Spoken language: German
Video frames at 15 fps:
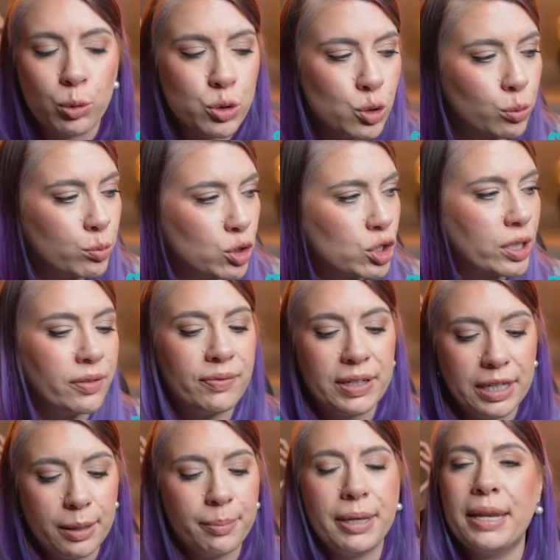uns rumchillen. Wir
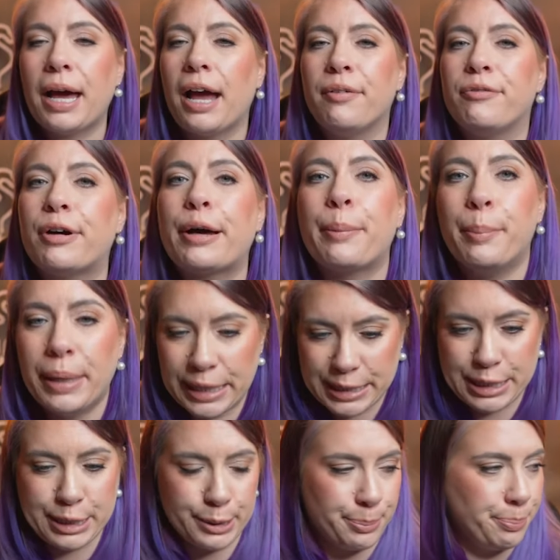nehmen den einfach mit.